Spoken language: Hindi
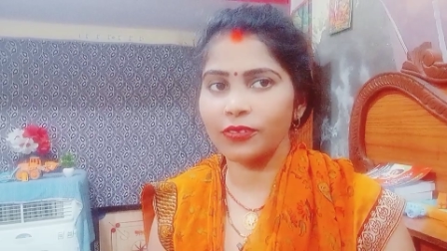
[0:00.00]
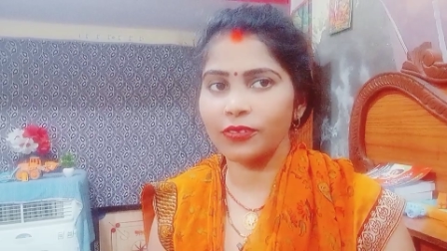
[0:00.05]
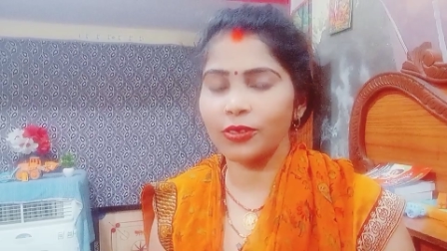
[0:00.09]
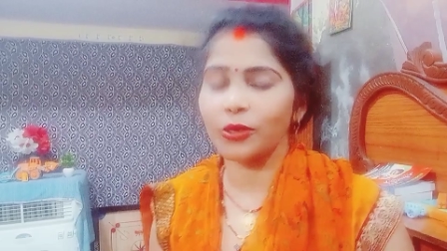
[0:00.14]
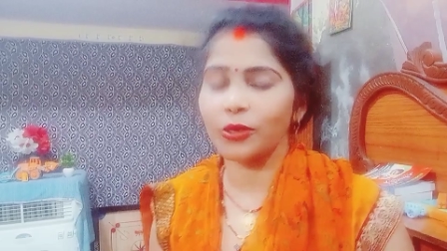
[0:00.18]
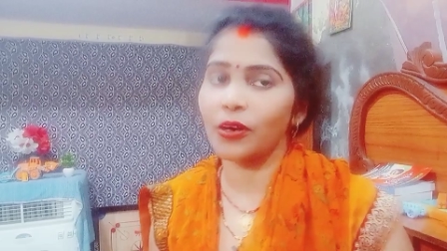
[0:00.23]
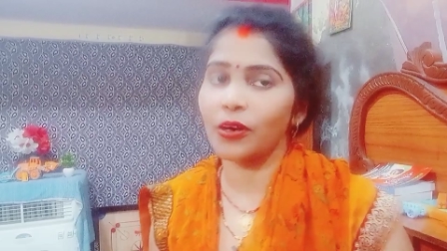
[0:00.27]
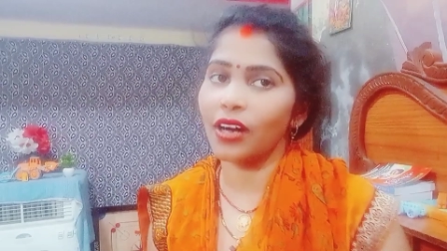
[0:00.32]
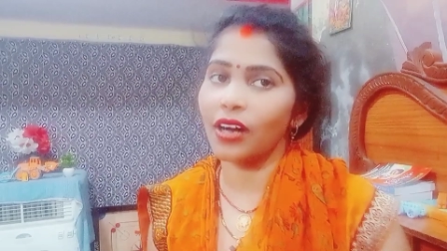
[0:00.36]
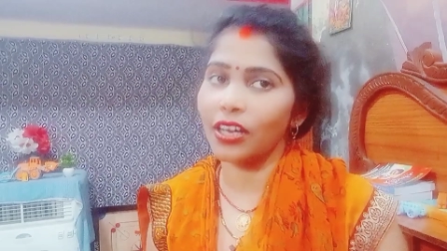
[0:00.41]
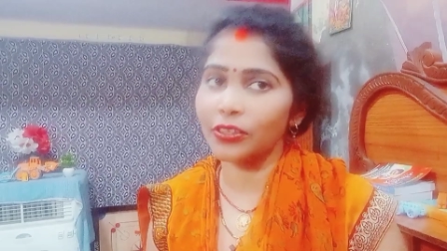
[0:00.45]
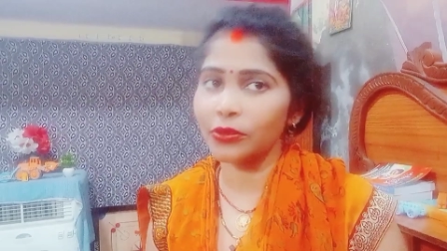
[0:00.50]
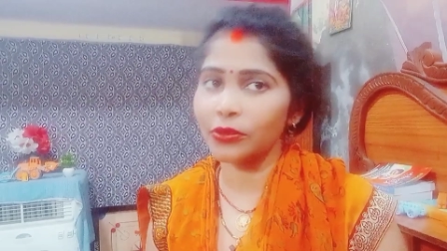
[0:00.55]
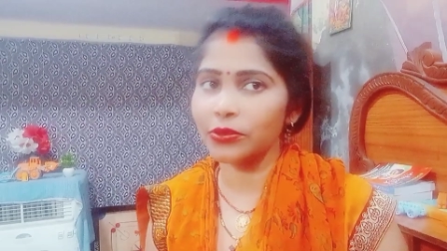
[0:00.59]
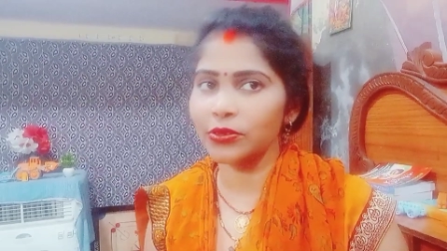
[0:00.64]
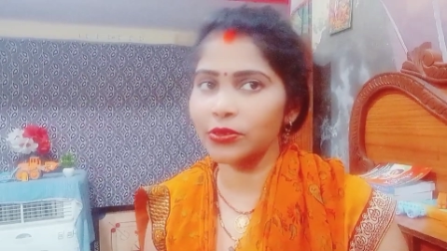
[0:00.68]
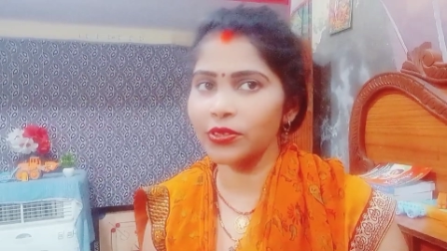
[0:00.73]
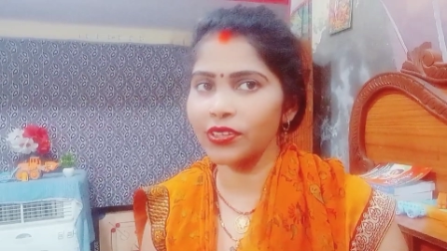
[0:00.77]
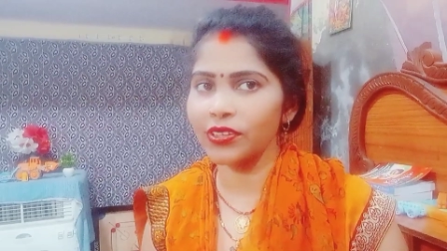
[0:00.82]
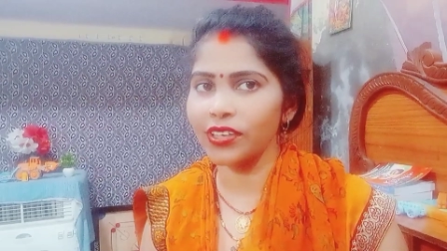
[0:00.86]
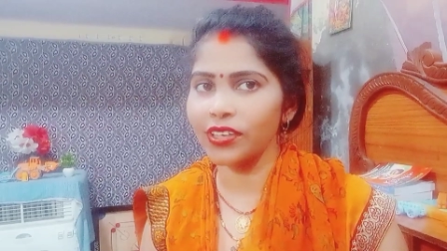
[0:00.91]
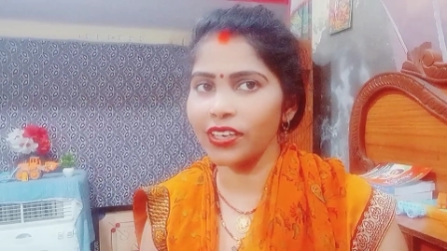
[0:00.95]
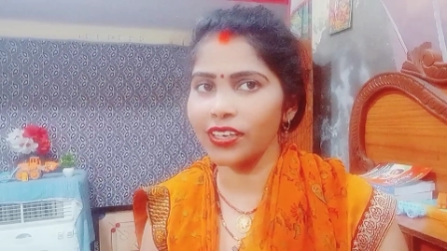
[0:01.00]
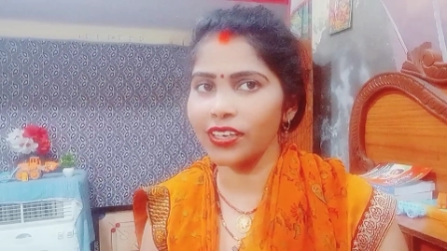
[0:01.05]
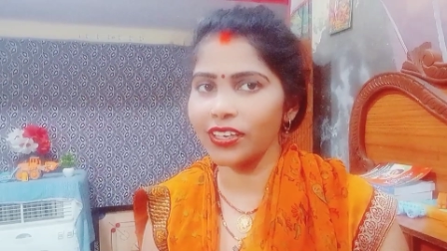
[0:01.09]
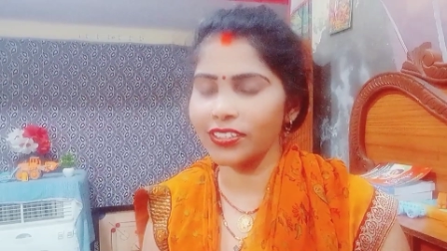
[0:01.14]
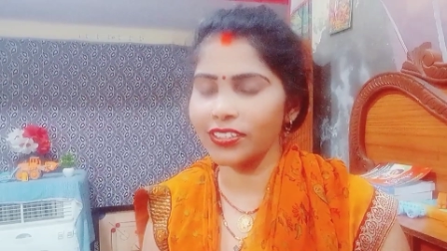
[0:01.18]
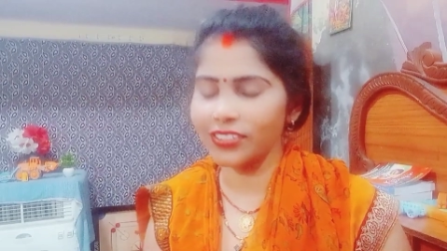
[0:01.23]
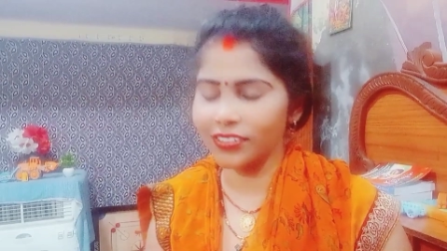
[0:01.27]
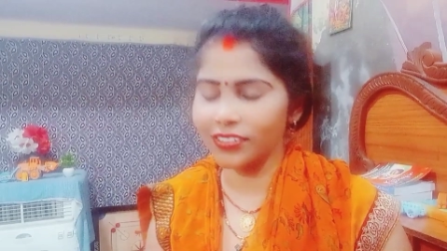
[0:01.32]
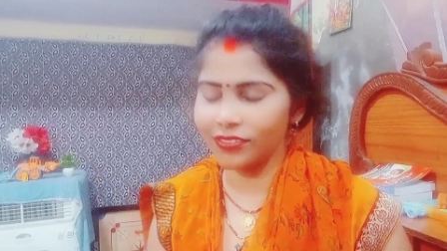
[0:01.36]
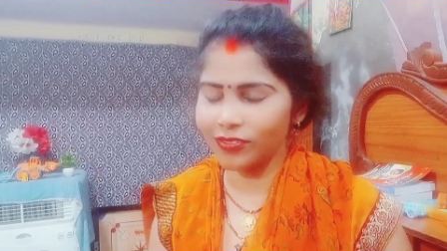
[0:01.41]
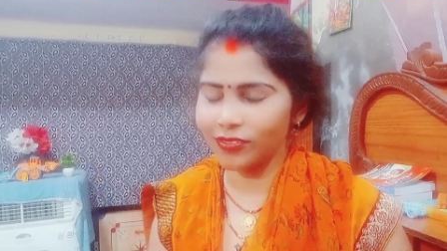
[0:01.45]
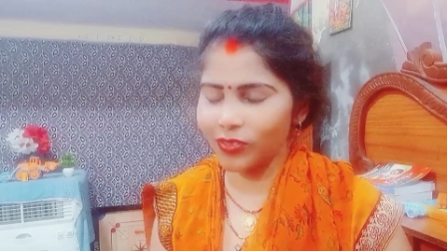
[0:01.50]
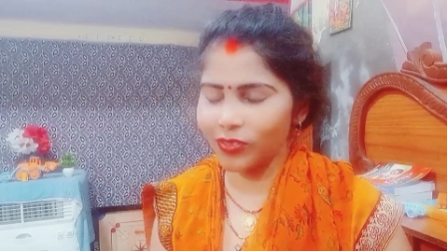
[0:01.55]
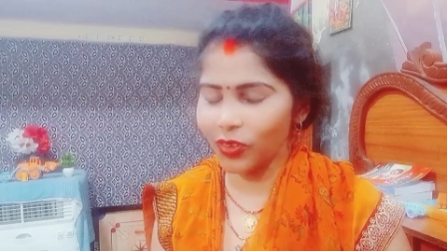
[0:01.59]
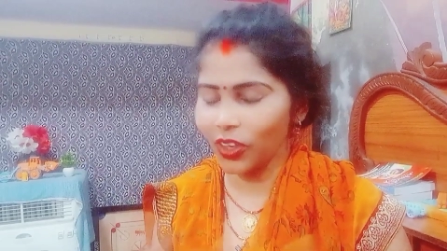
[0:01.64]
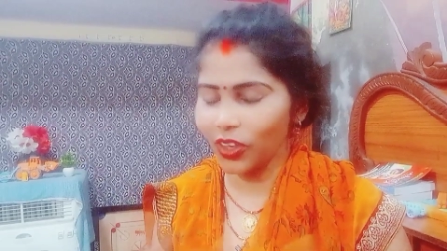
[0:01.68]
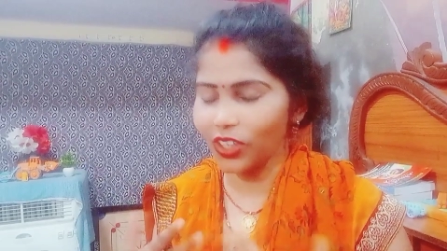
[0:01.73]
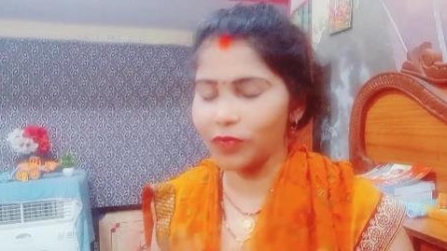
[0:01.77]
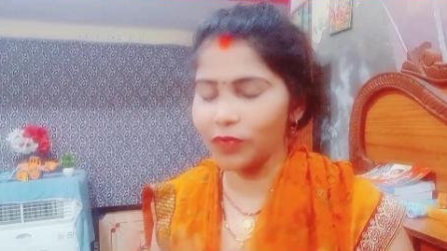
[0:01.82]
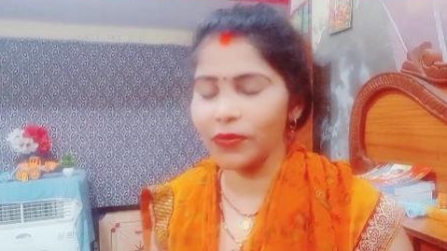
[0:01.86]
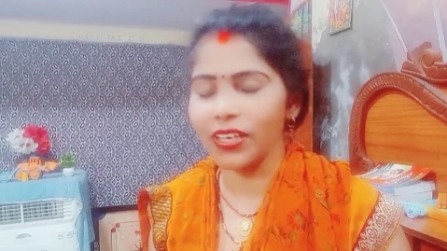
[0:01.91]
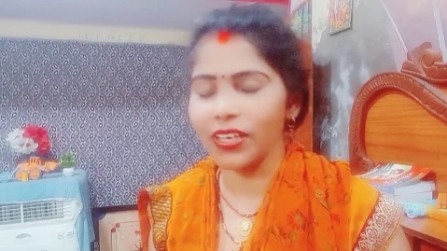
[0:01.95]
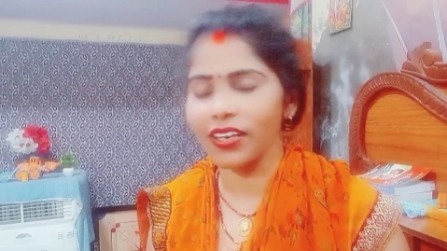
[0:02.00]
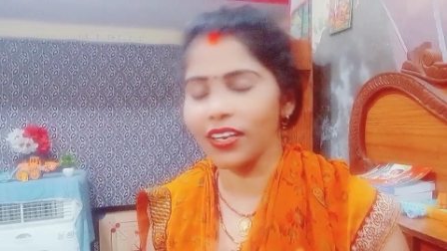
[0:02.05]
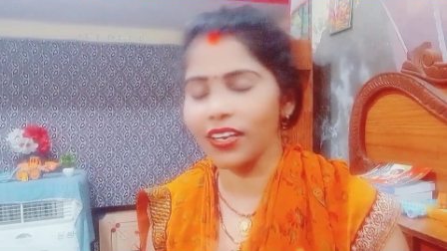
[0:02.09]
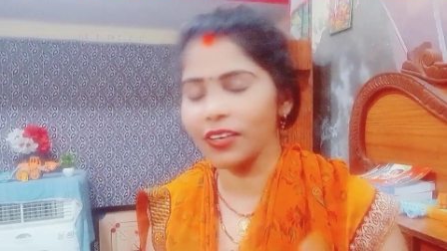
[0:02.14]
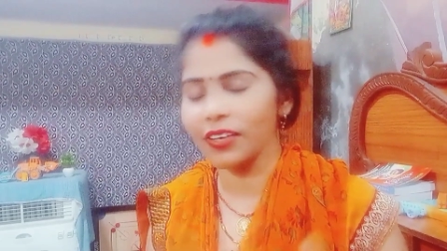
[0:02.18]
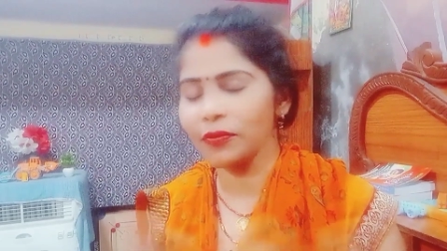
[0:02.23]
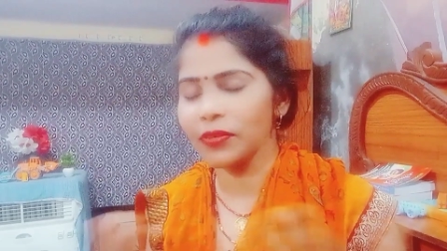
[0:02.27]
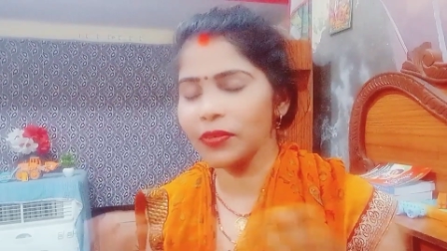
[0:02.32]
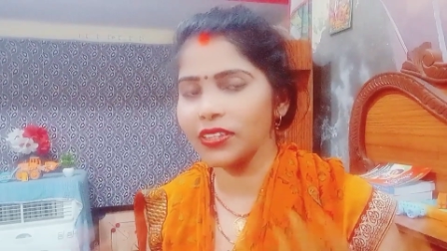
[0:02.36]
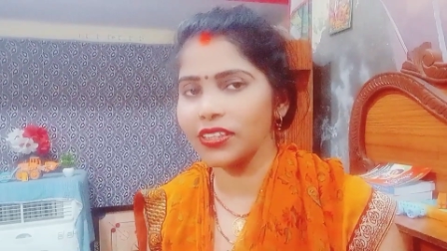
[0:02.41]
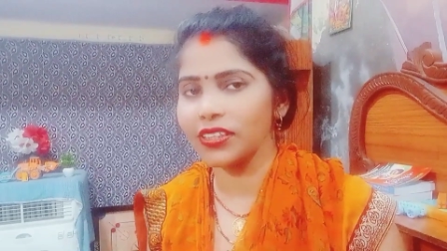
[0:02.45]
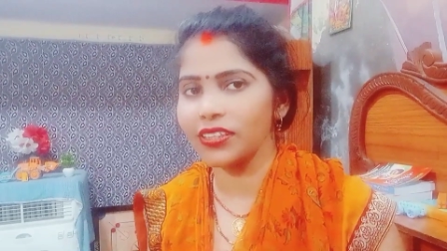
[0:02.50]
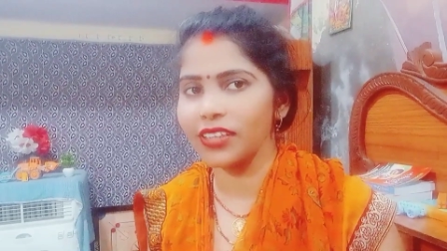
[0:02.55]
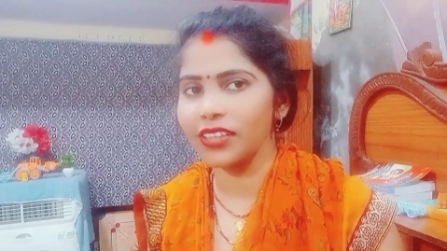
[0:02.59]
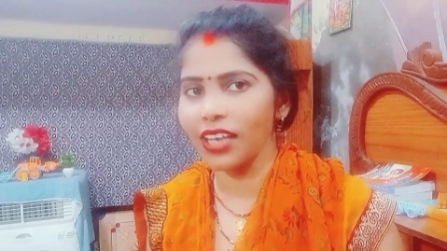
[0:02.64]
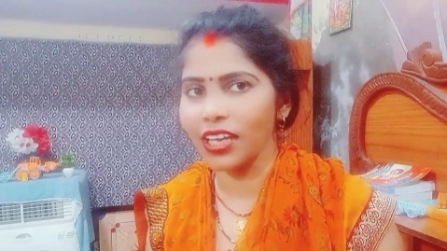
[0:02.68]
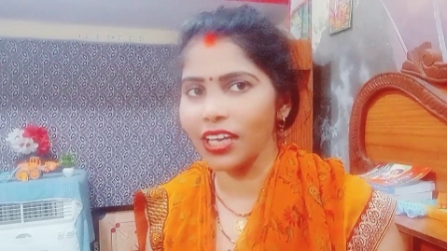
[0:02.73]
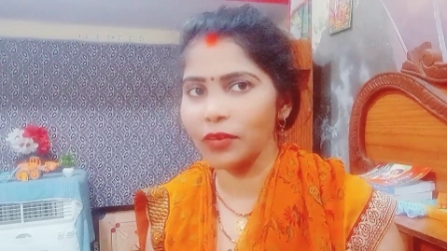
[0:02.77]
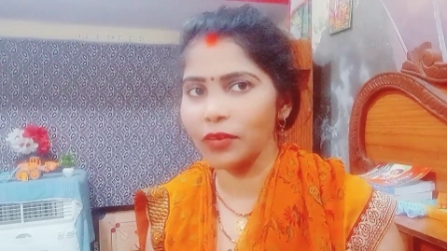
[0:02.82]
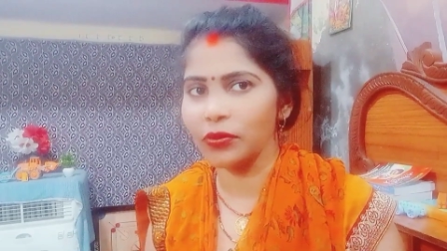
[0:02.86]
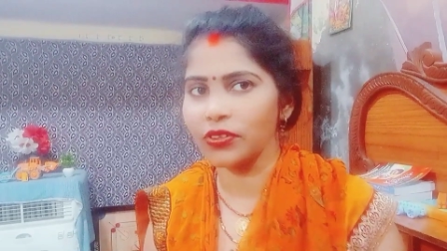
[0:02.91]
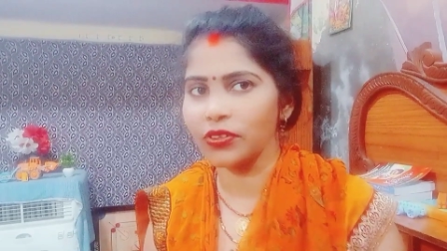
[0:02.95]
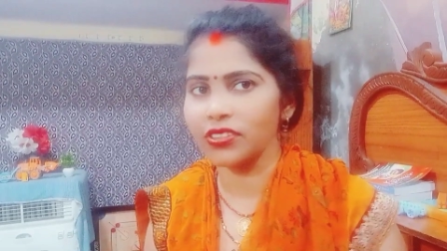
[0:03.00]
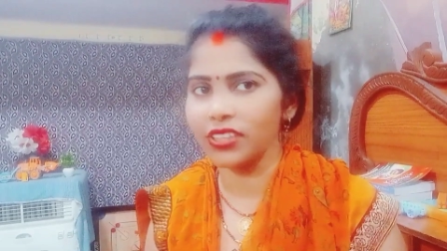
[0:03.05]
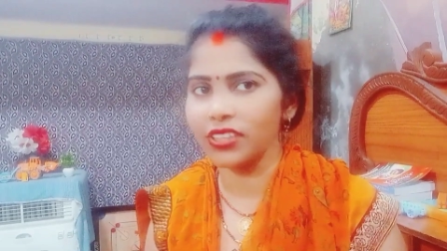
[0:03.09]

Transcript: तो हाँ दोस्तों कल का कहीं मेरा ही पति गायब हो